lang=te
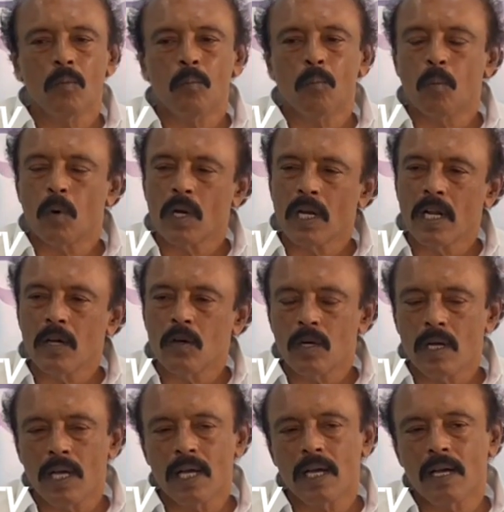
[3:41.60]
మొన్న
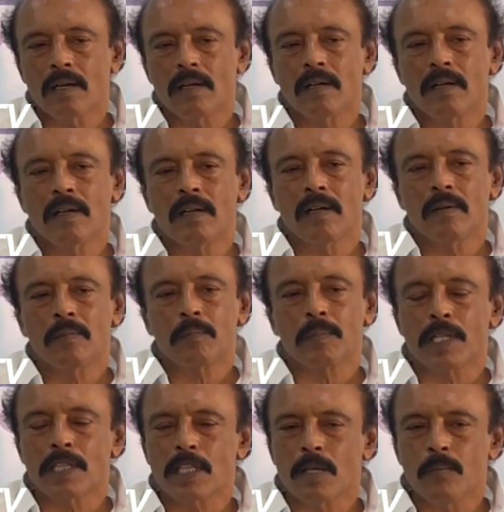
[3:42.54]
కూడా
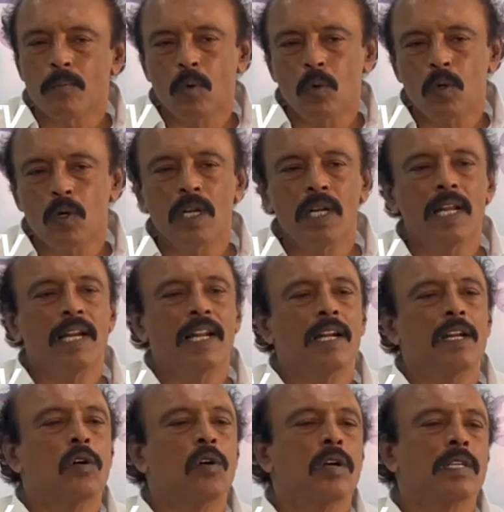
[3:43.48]
ప్రతి మూడు
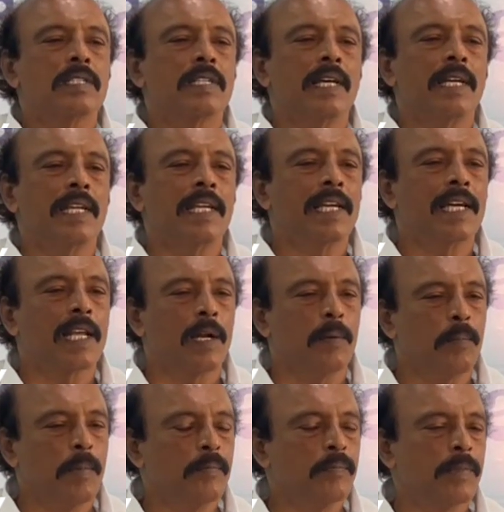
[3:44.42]
నెలలకు ఒకసారి
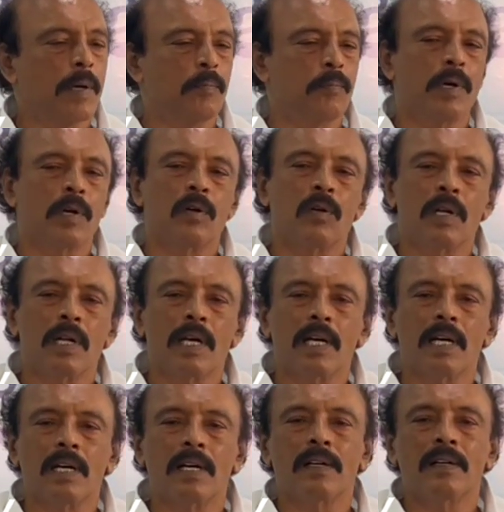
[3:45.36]
క్రమం తప్పకుండా
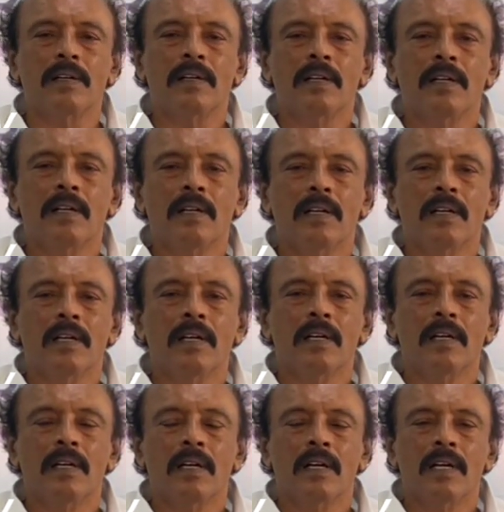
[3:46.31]

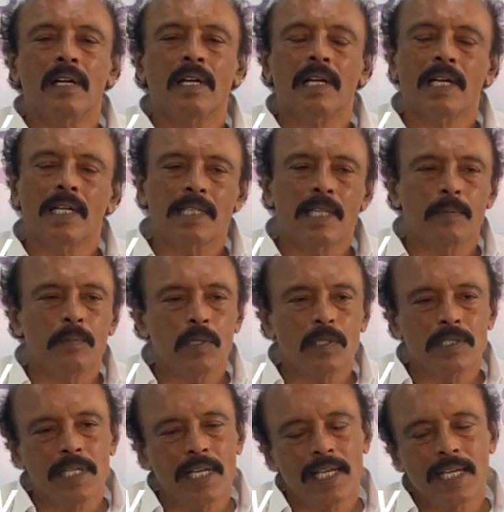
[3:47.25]
గతంలో
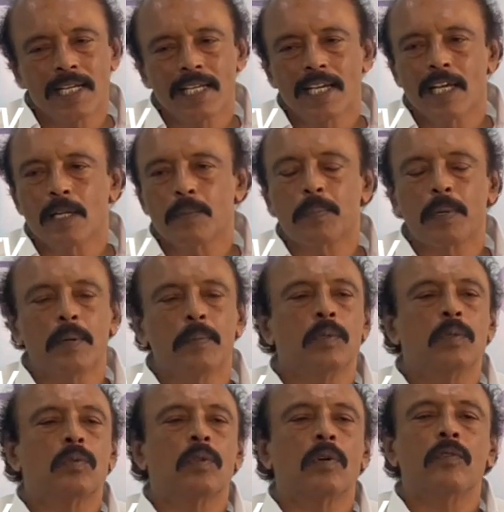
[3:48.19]
జగన్ గారి
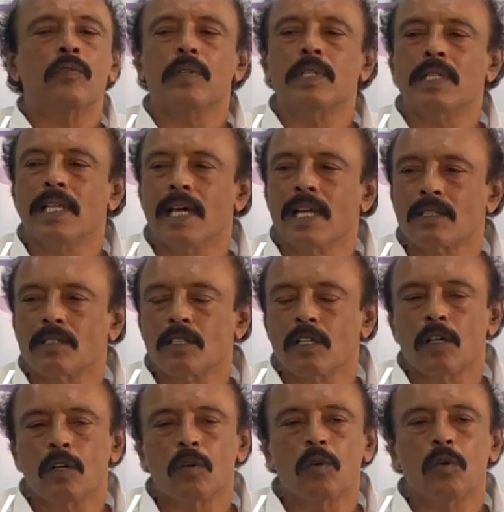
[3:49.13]
ప్రభుత్వం
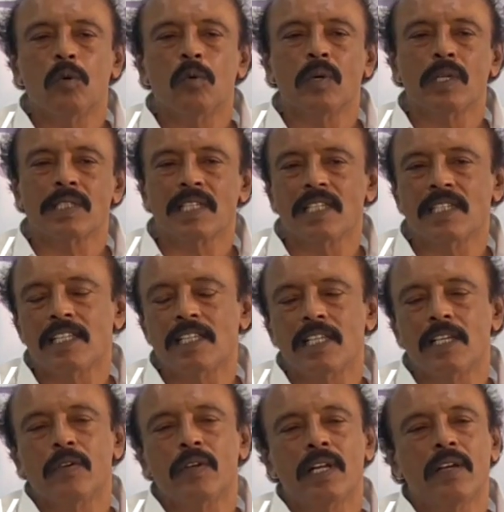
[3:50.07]
విద్యార్థులకు వసతి
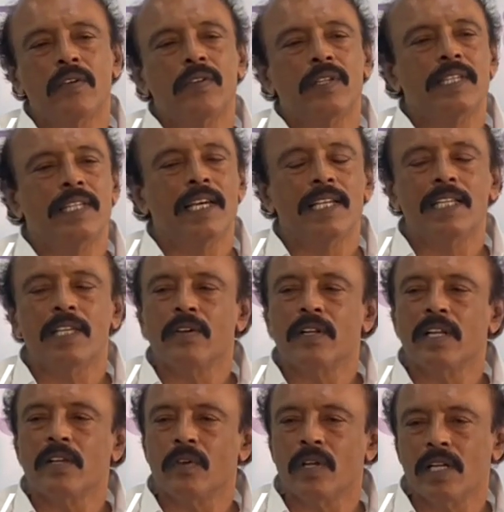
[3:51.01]
దీవెన విద్యా
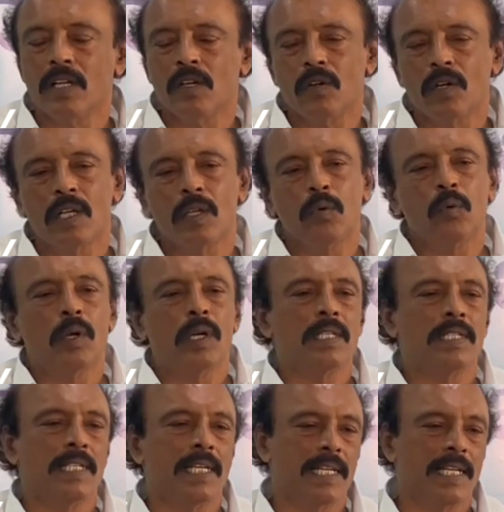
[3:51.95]
దీవెన ఇవన్నీ కూడా ఇవ్వడం
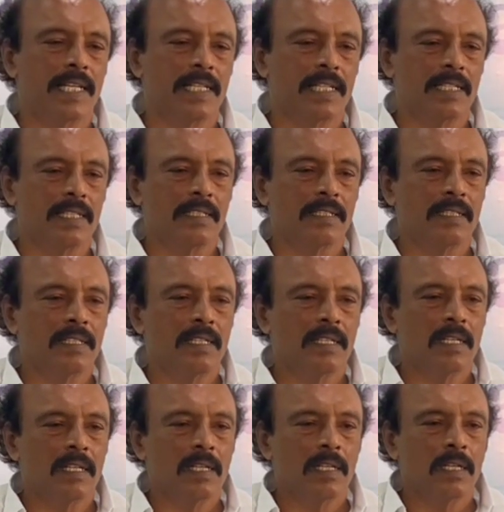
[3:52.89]
జరిగింది
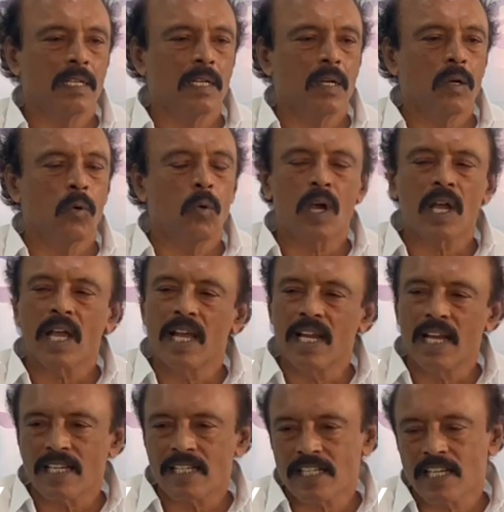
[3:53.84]
ఒక
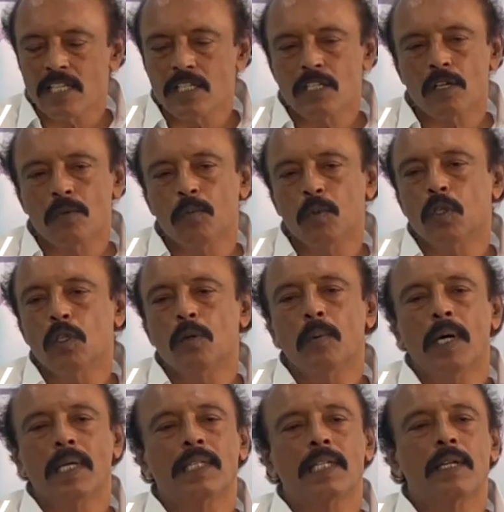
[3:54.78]
ఎలక్షన్స్ ముందు
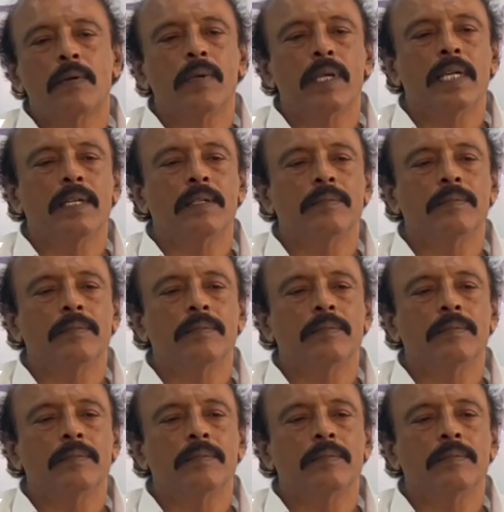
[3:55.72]
మాత్రమే